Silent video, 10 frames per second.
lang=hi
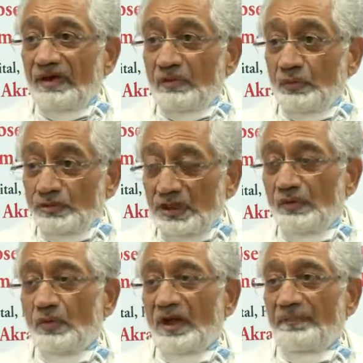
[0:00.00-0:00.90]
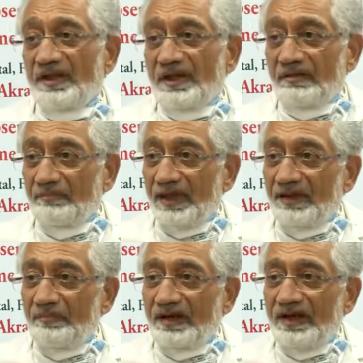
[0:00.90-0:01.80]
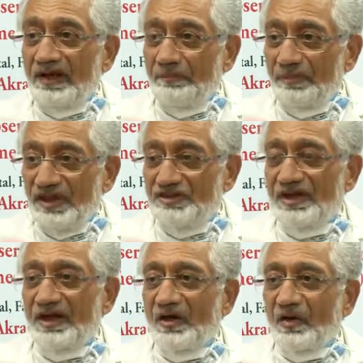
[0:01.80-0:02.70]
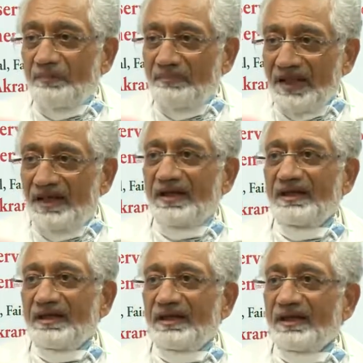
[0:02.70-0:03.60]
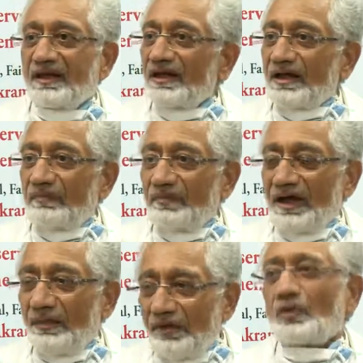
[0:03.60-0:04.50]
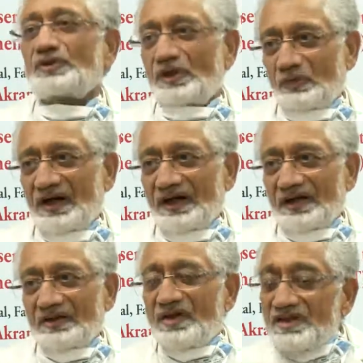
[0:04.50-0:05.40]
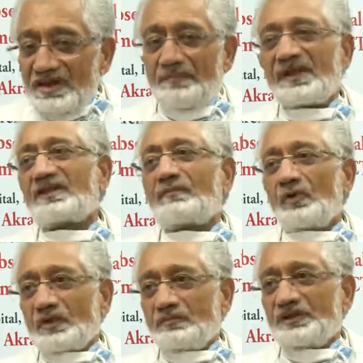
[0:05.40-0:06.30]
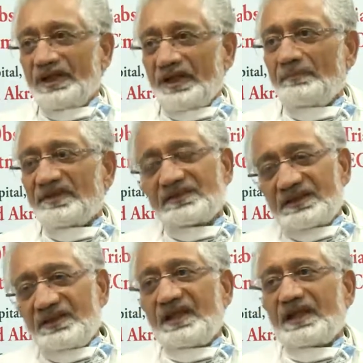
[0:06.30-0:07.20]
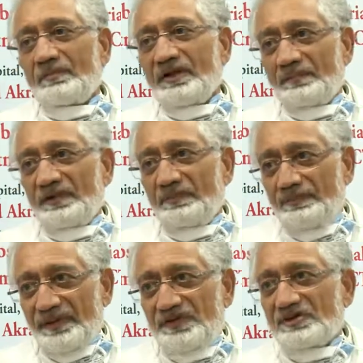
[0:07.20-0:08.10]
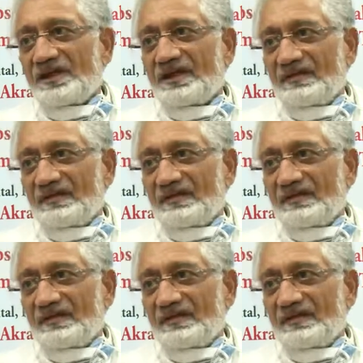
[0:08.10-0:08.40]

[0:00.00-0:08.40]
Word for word: हुसन होगा मेरे मेरे मेरा ख्याल पेशे का और मेरे लिए मैं अमर हो जाऊंगा इससे बेहतर मौत मुझे क्या मिल सकती है कि मैं अपने पेशे